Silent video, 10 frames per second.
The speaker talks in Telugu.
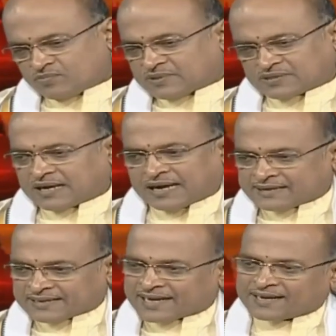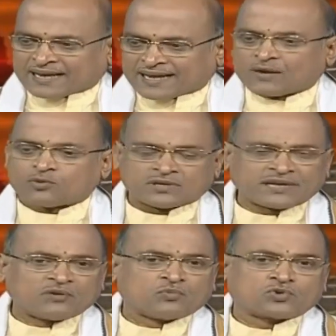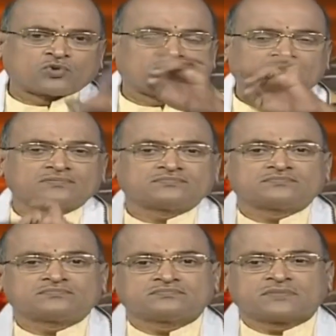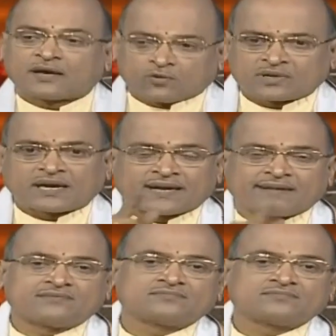అసలు ఆ దేహాన్ని అలాగే వదిలేరు ఏం ముట్టుకోలేదు ఆయన ఉంటాడని